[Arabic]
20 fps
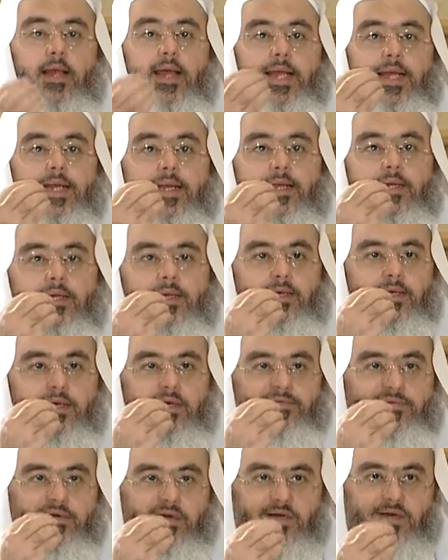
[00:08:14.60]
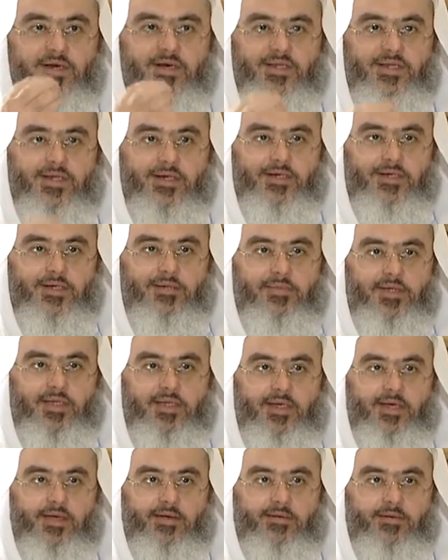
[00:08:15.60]
الإخفاقات
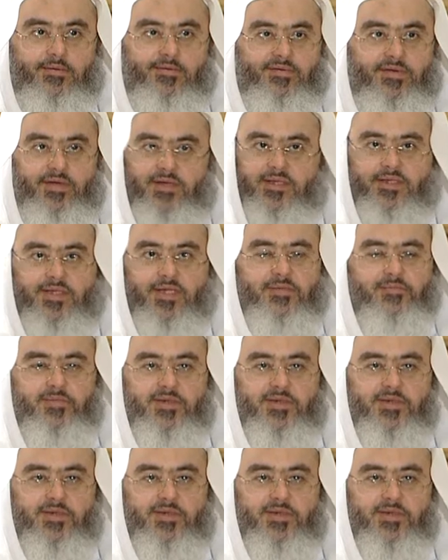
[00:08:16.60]
العلمية في عدة